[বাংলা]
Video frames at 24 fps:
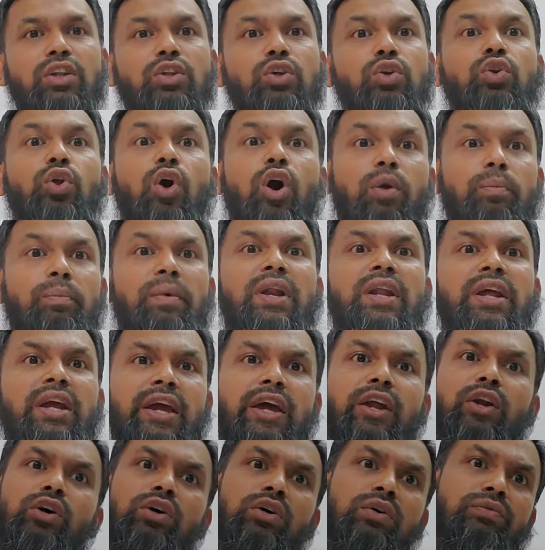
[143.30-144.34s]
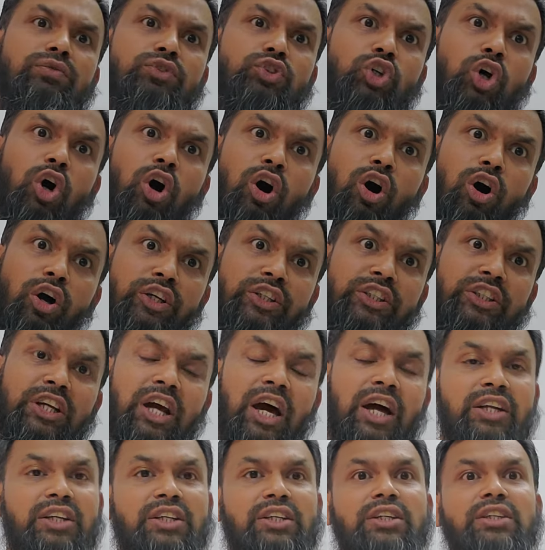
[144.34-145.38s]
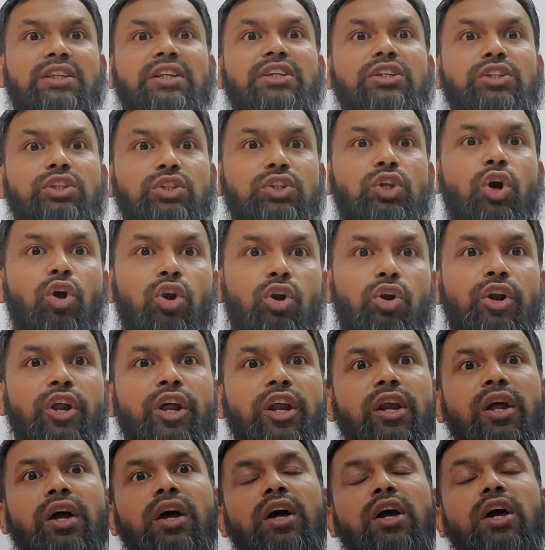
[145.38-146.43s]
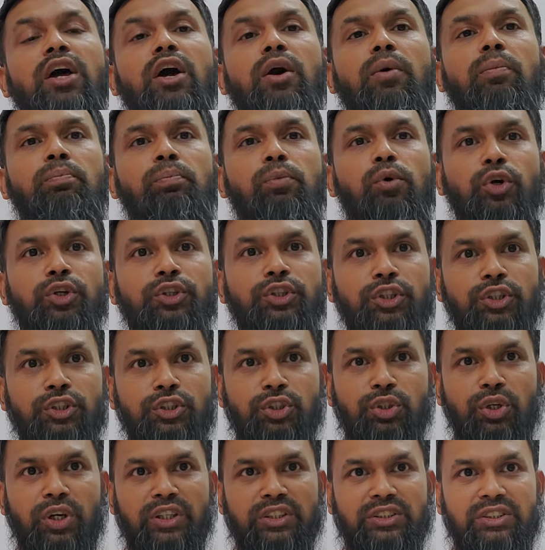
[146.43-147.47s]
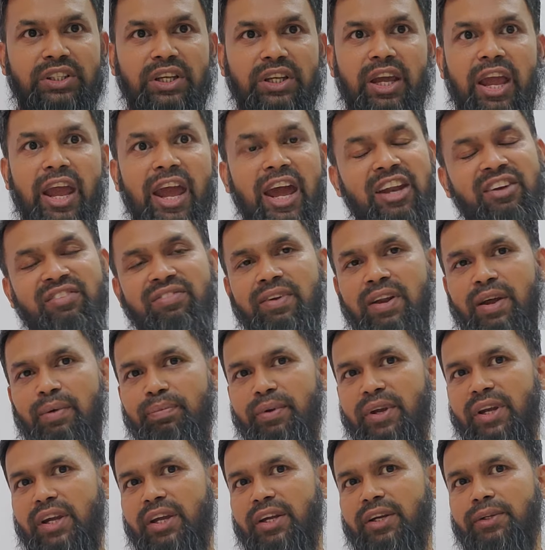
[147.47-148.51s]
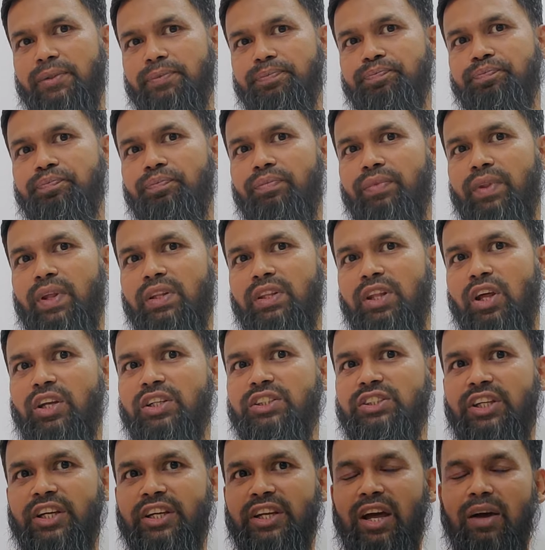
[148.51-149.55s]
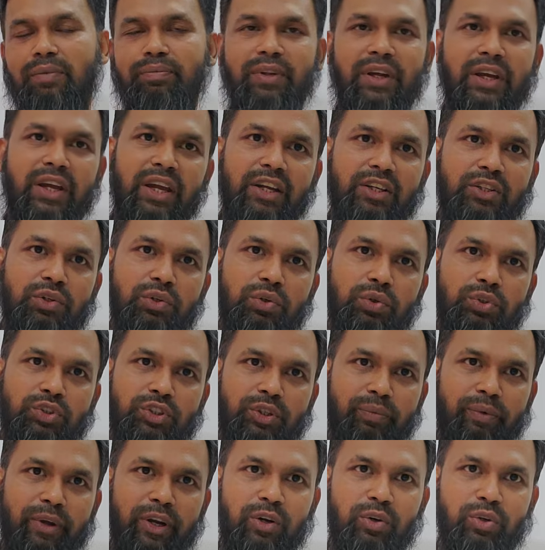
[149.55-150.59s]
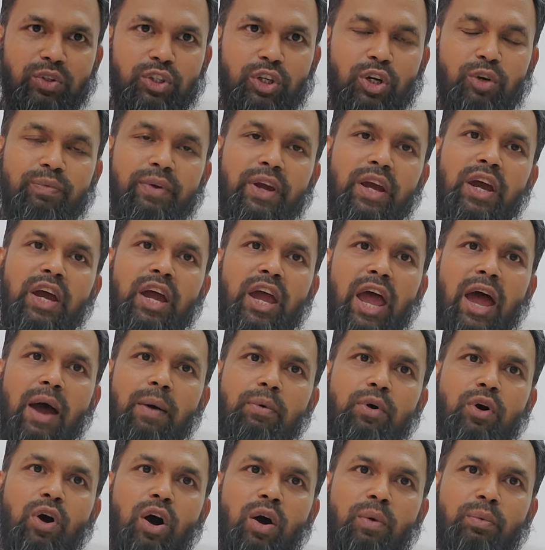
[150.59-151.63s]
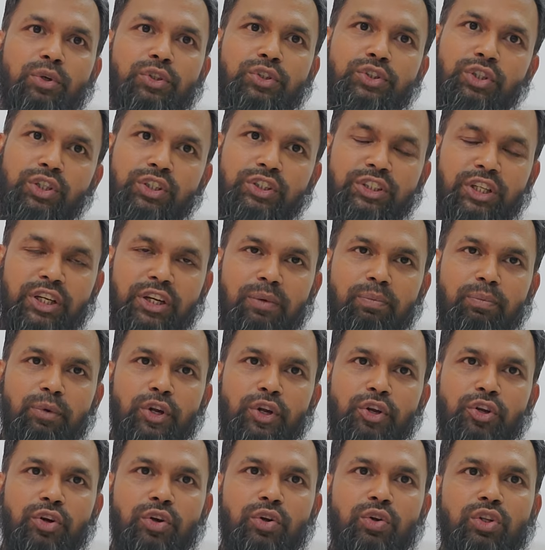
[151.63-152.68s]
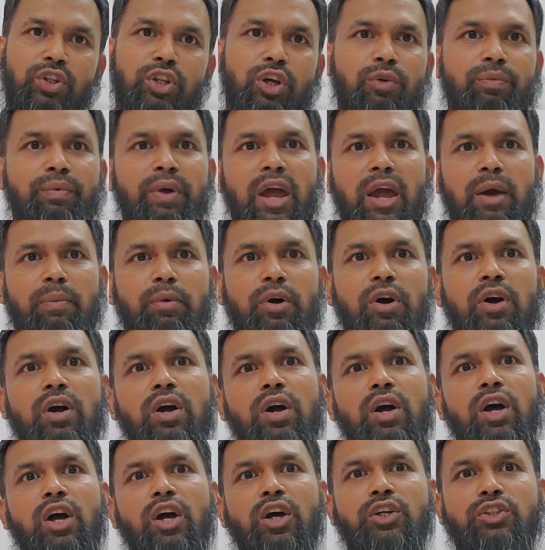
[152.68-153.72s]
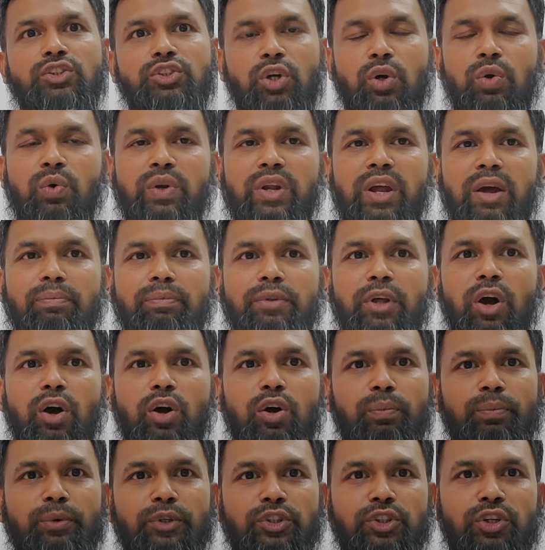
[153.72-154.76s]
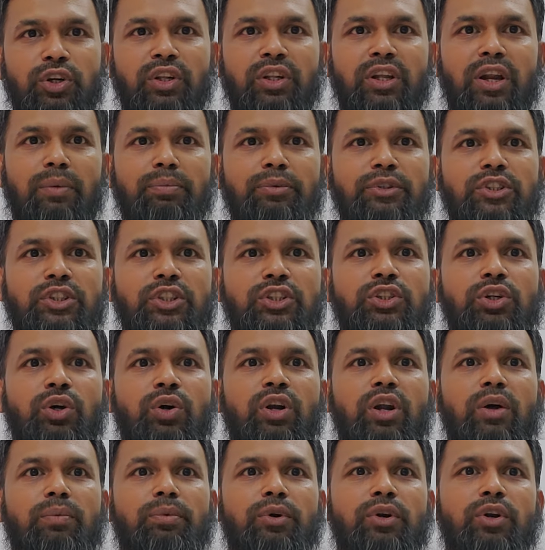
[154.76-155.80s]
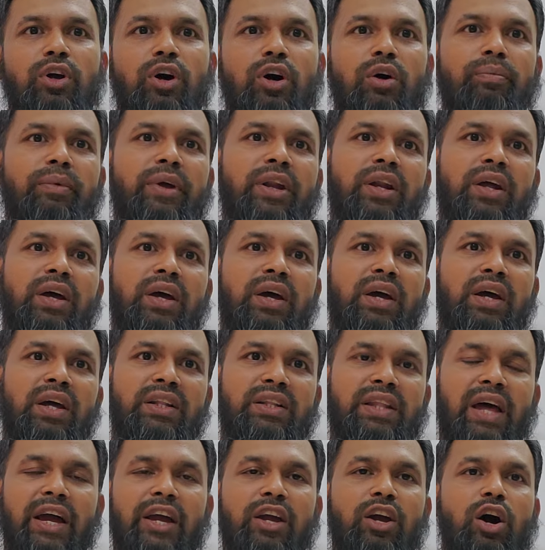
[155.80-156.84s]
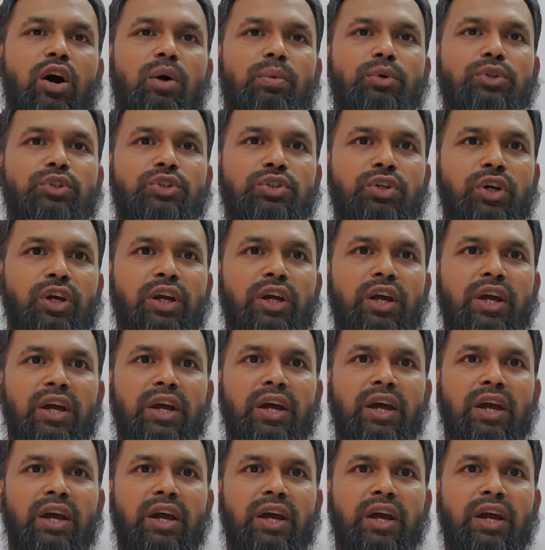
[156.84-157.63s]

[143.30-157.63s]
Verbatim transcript: তো নর্মালি এরকম ছয় সাত ধরনের বৈশিষ্ট্য আছে হ্যান্ড ফ্ল্যাপিংয়ে তাহলে সেটা আপনাকে একটু খুঁজে বের করতে হবে এবং অবশ্যই সেটা মনিটর করতে হবে এবং যখনই আপনি অকুপেশনাল থেরাপিস্টের শরণাপন্ন হবেন তাকে অবশ্যই